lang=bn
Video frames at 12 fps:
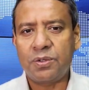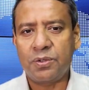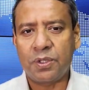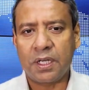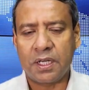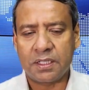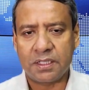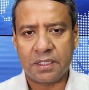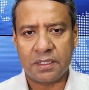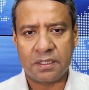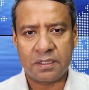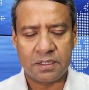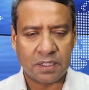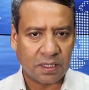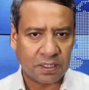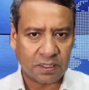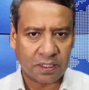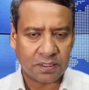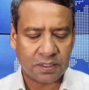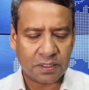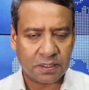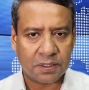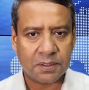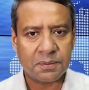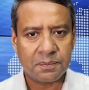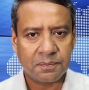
সুখে আছে কিনা শান্তিতে আছে কিনা